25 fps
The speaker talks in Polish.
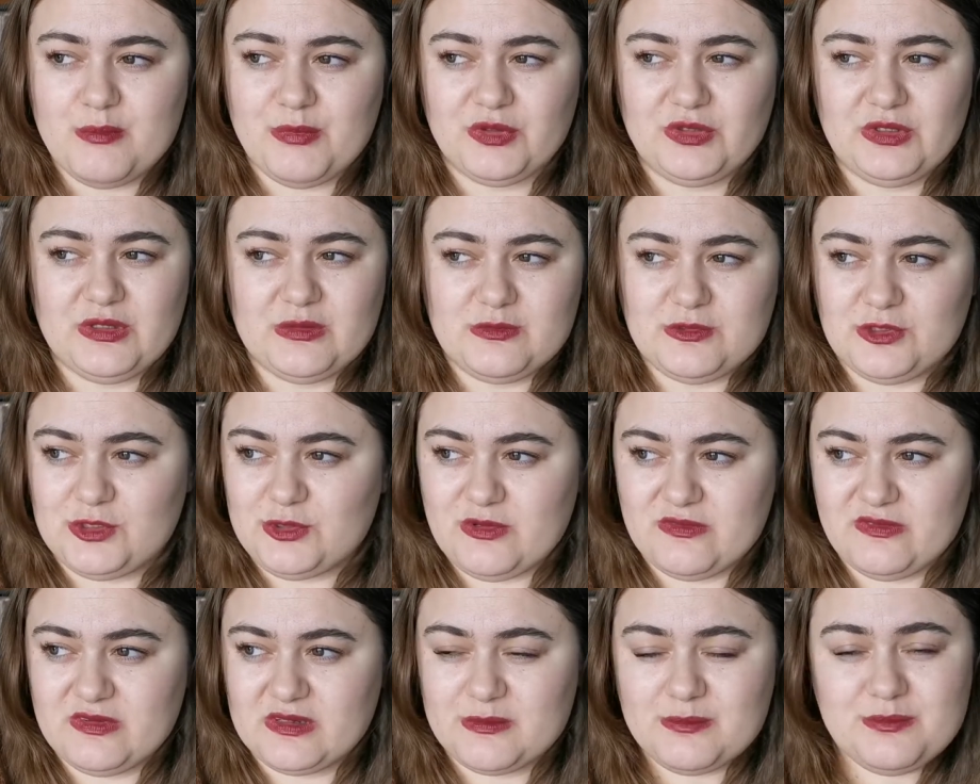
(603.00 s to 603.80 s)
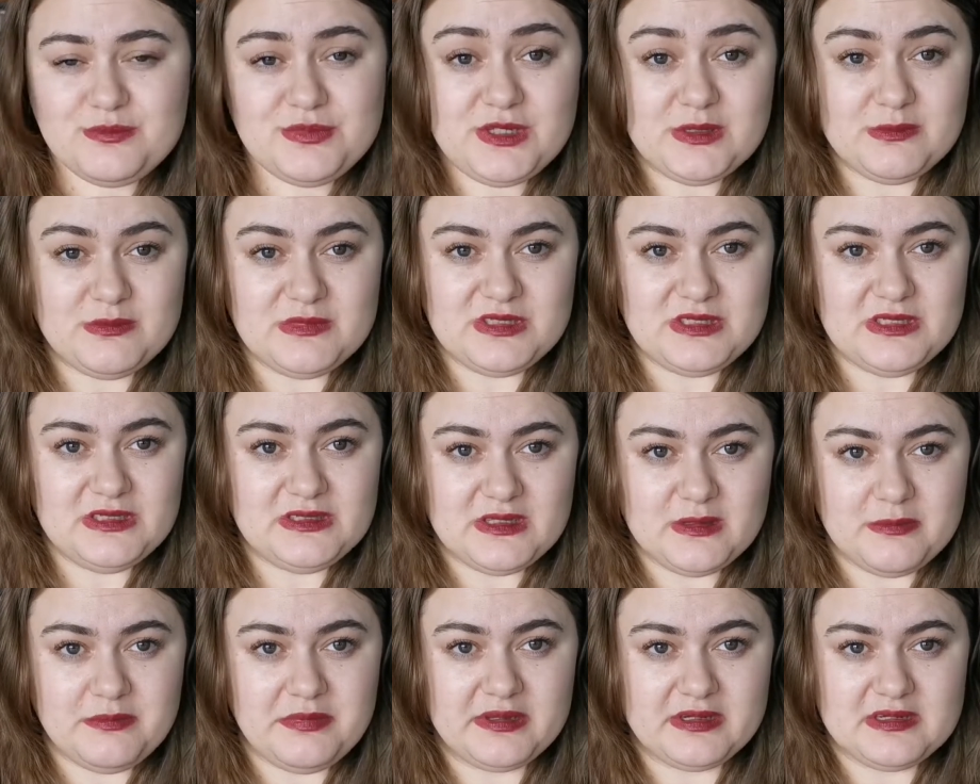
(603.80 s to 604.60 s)
potem człowiek przemyśli
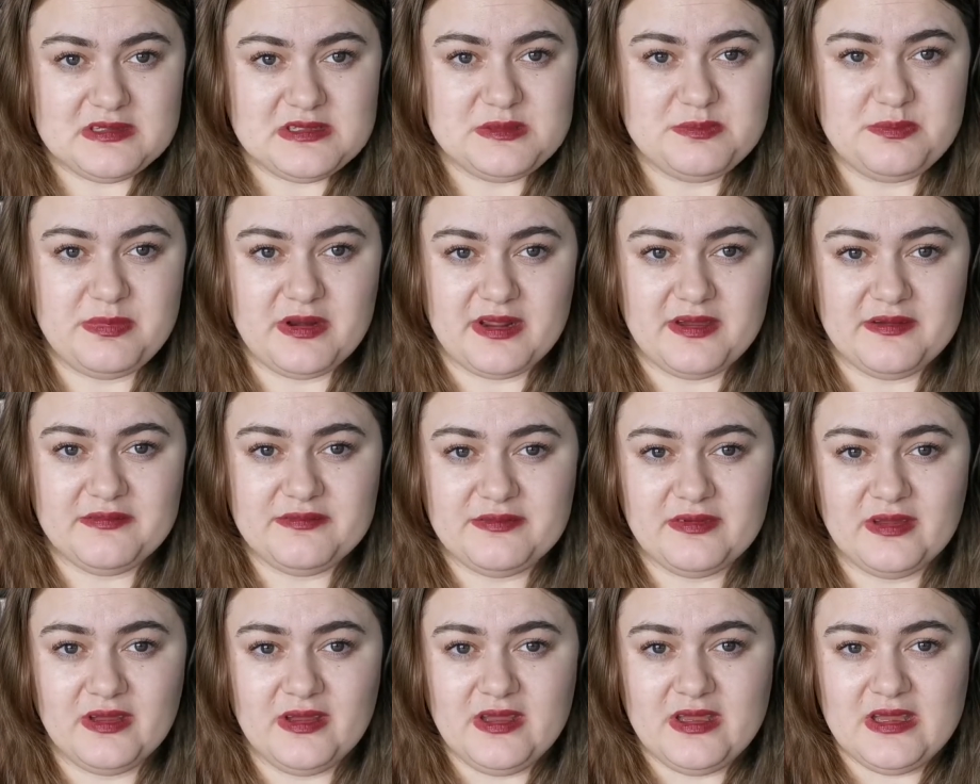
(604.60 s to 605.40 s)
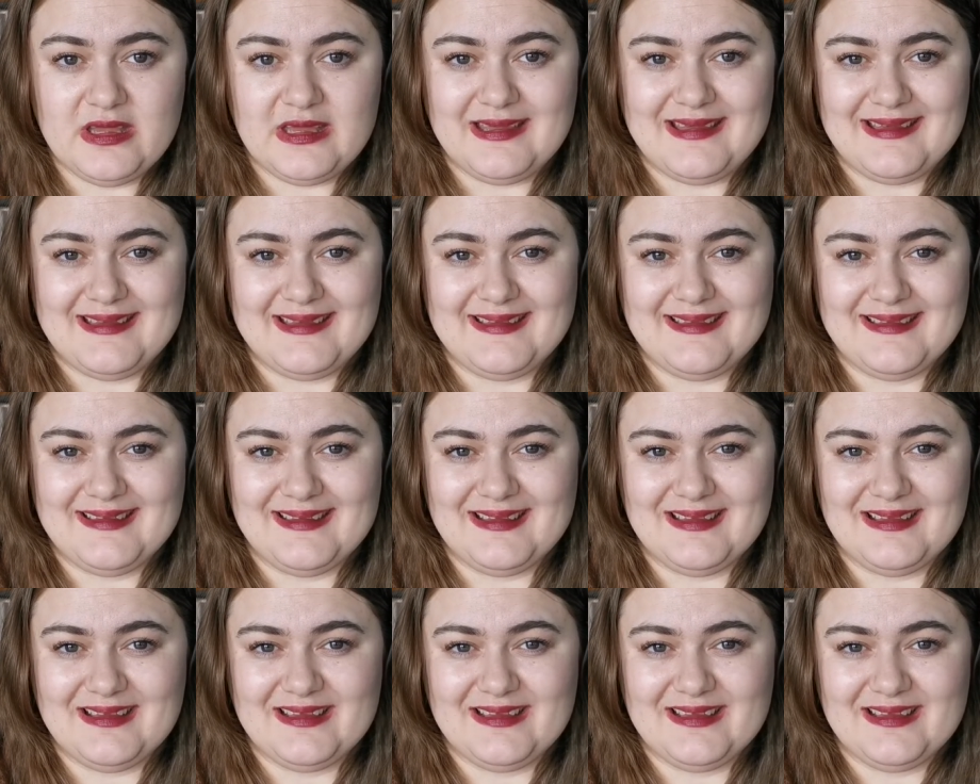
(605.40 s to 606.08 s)
te parę spraw, e,